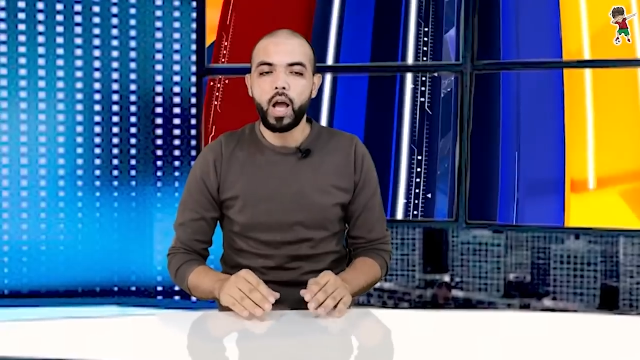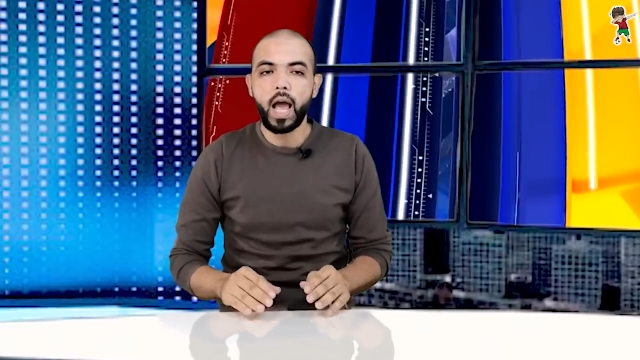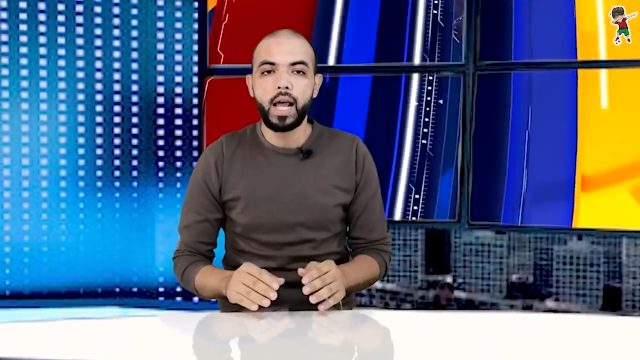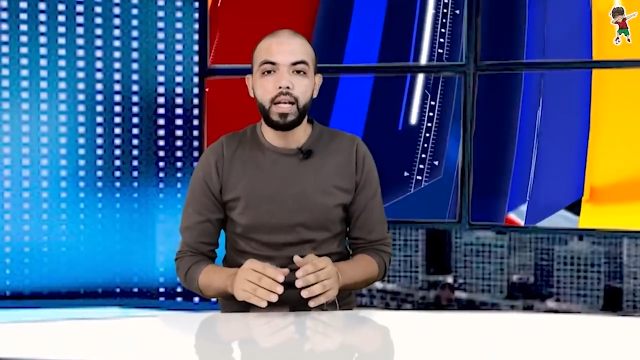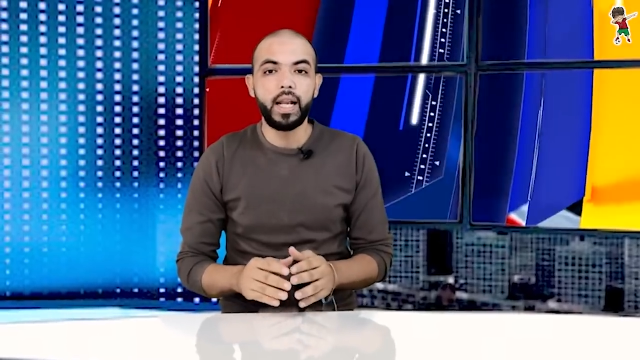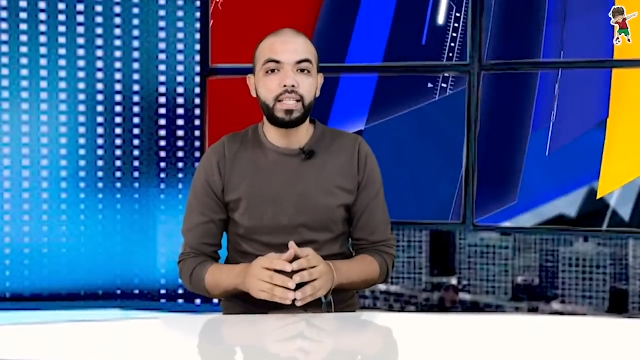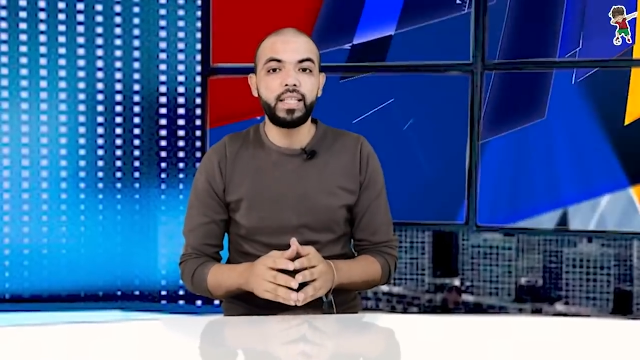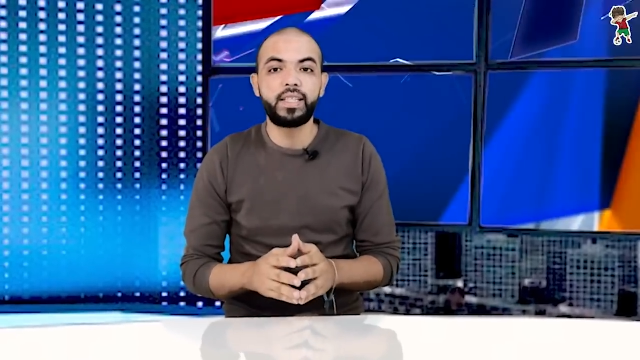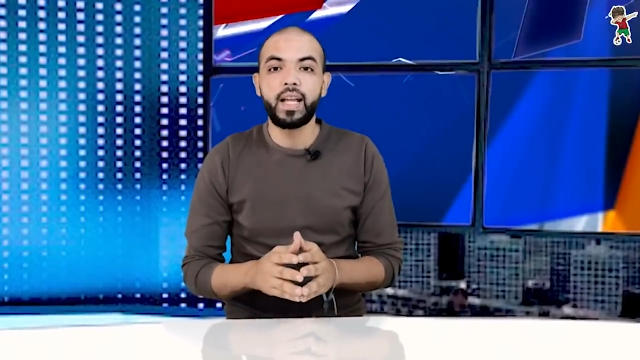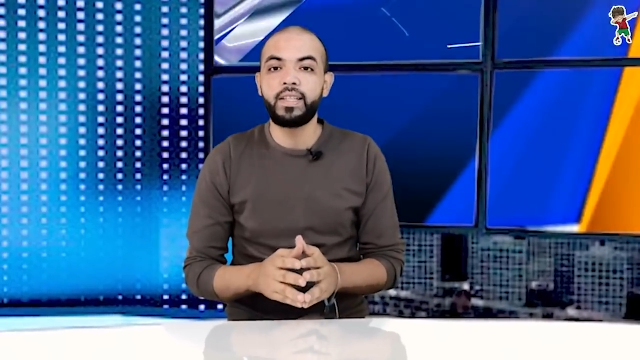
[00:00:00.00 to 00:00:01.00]
التي
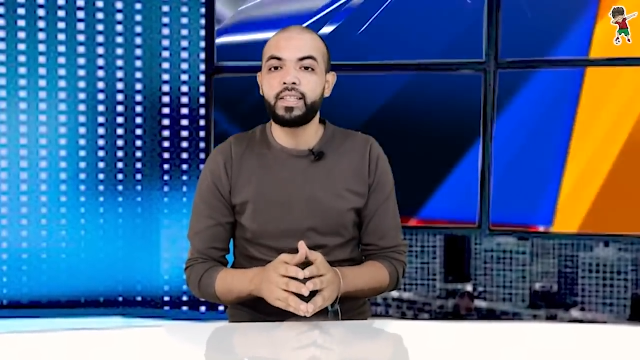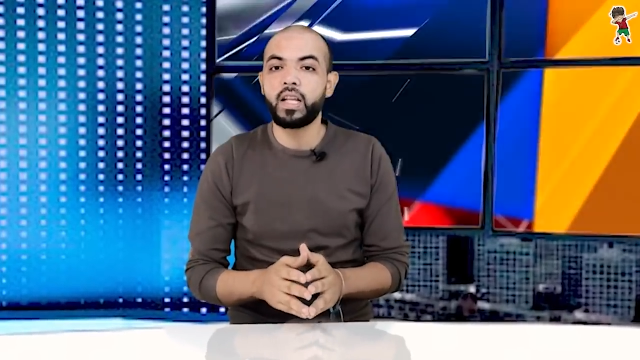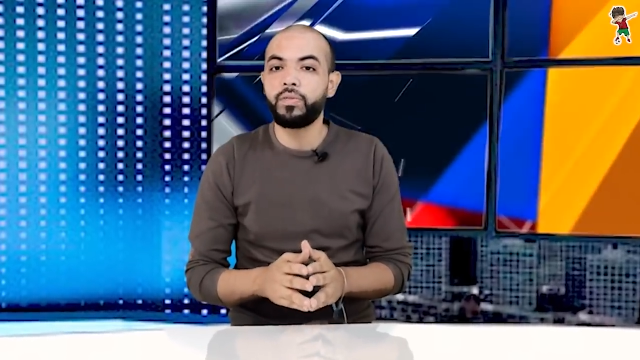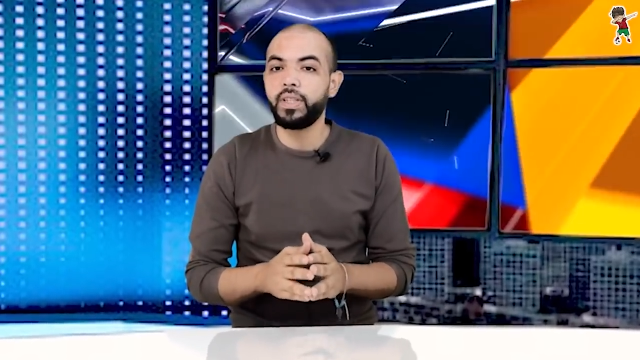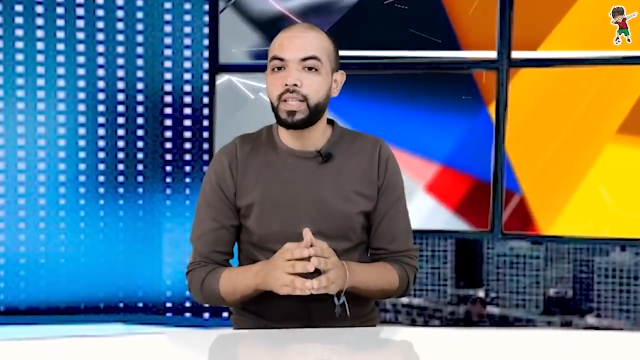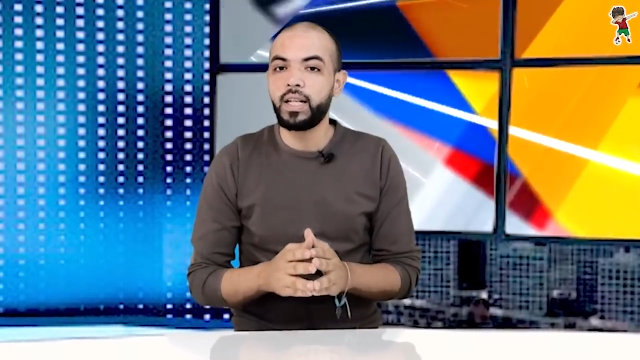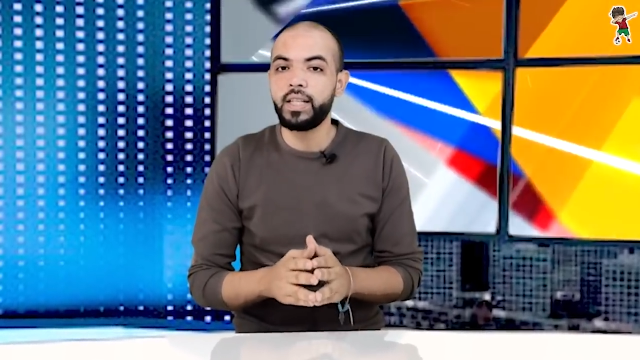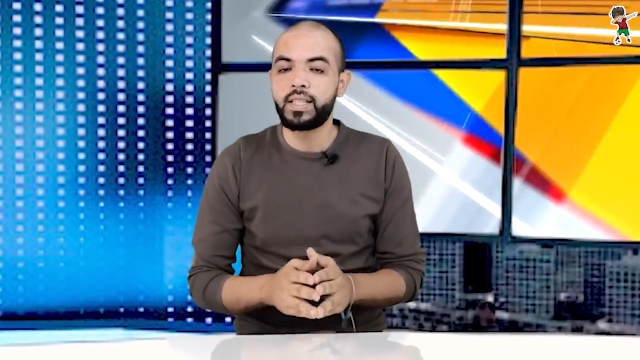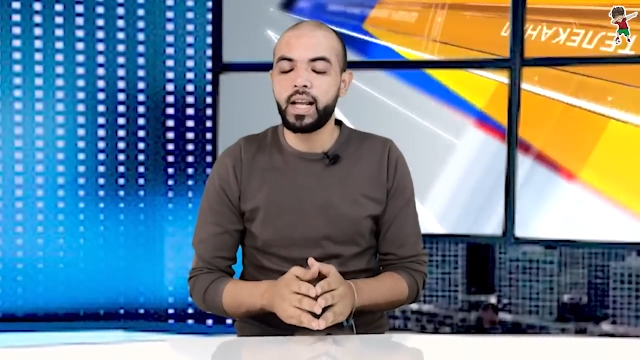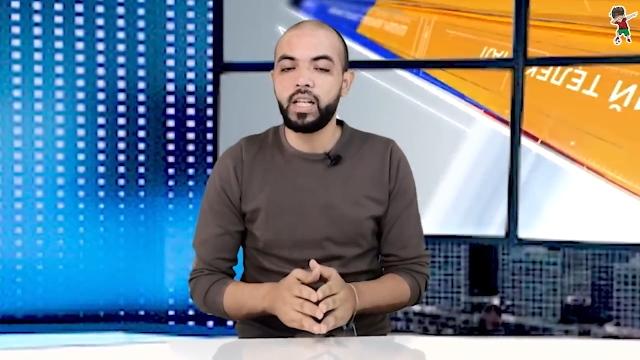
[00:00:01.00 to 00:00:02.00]
تأتي تنفيذا
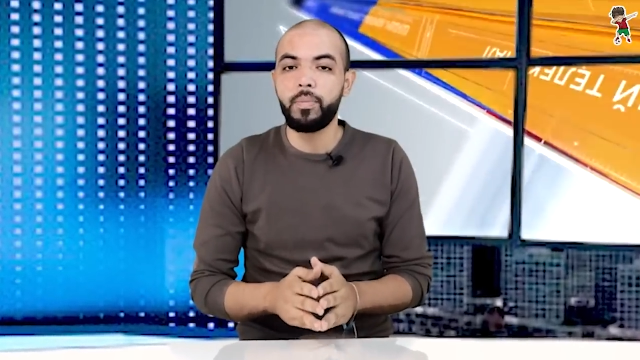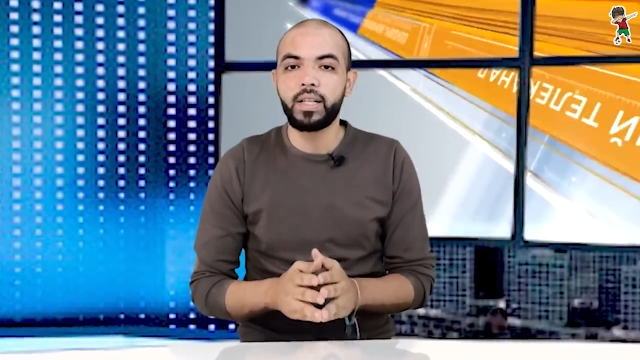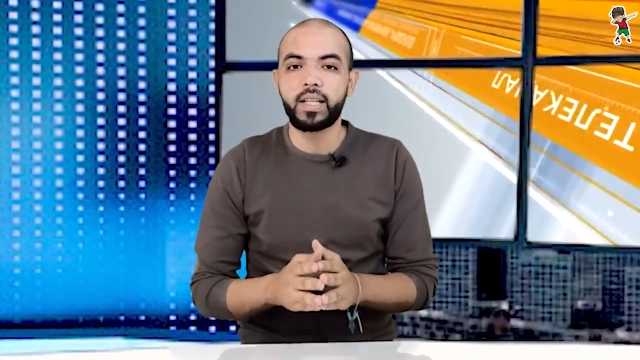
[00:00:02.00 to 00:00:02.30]
للتعليمات